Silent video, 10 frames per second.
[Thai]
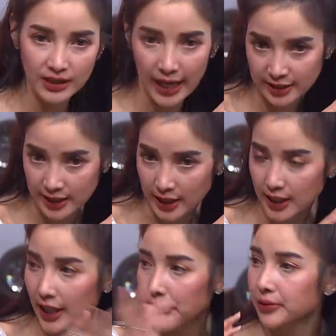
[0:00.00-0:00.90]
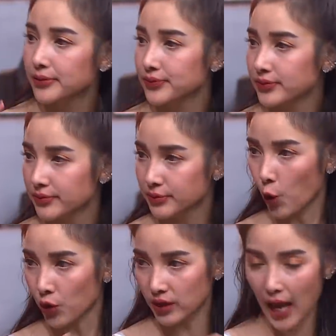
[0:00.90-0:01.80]
ก็แต่งสีเดียว
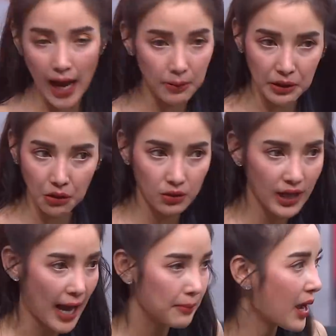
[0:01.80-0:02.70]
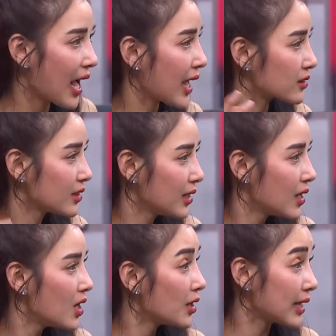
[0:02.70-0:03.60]
ขนตาก็ไม่ต้องหนักมาก
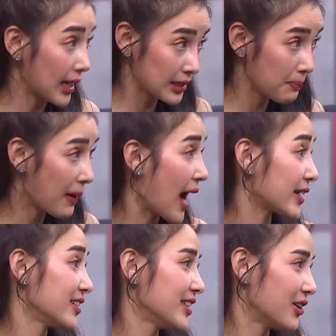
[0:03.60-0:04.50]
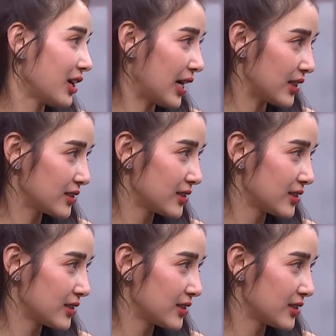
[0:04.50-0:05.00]
หนักที่ปากอย่างเดียวค่ะ